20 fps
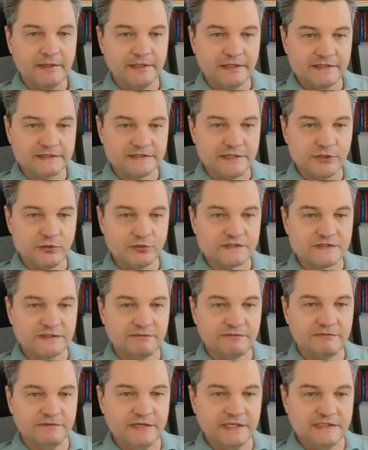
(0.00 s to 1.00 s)
издаются
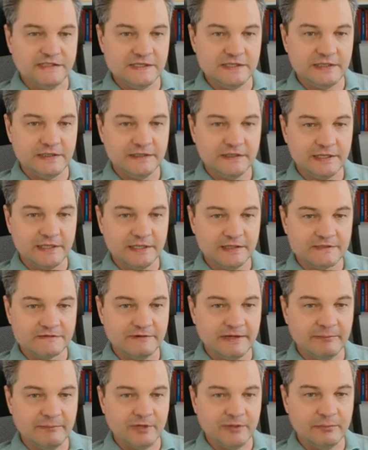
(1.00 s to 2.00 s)
в виде так
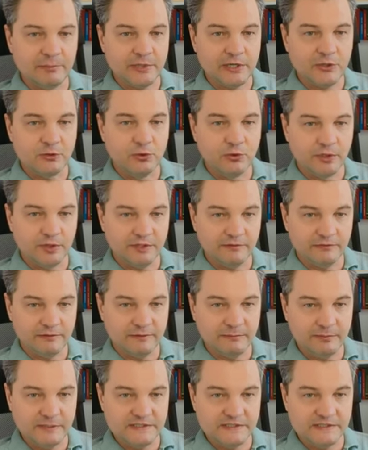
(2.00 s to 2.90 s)
называемых прогонов,